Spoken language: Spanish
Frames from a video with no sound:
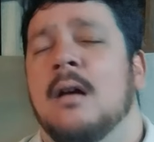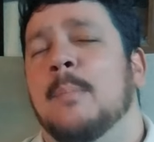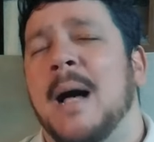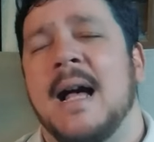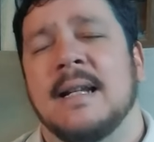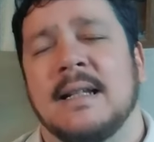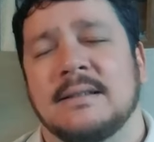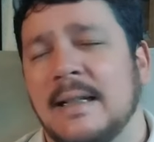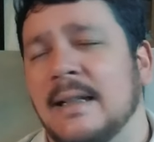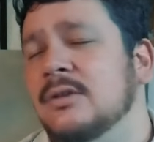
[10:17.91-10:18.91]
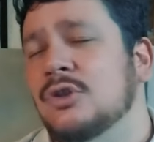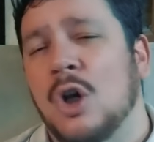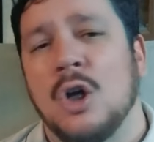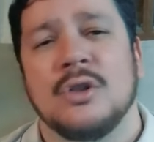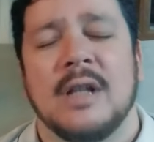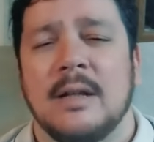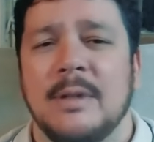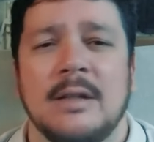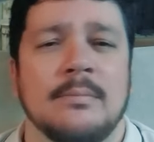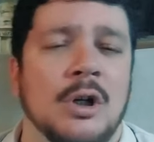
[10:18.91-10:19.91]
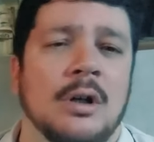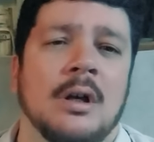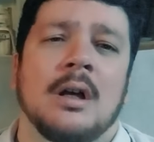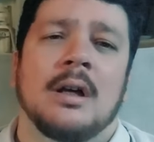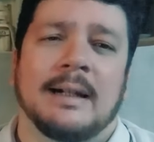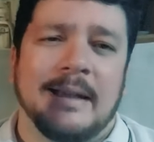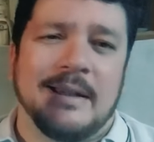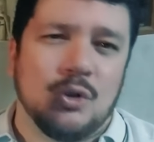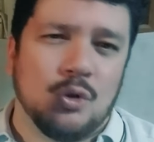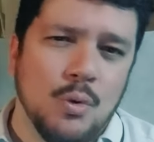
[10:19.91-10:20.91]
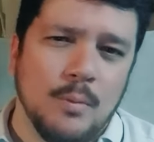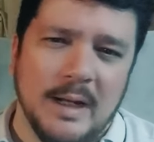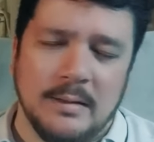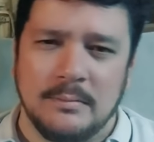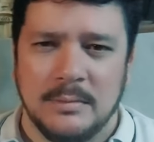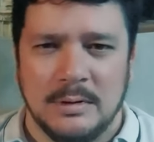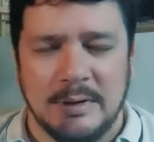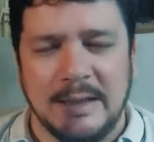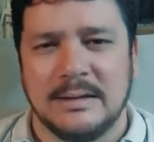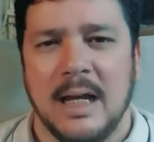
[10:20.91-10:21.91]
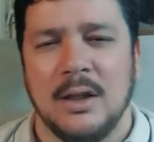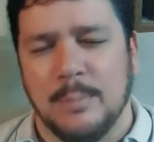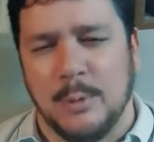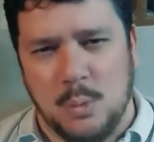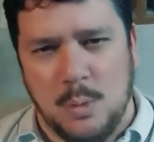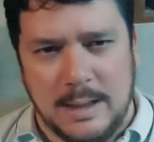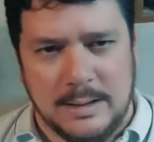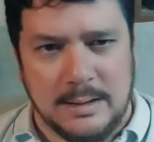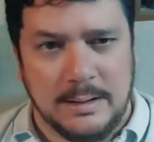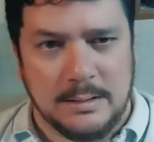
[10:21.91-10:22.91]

van a, tienen todos el mismo resumen dictado por Warner.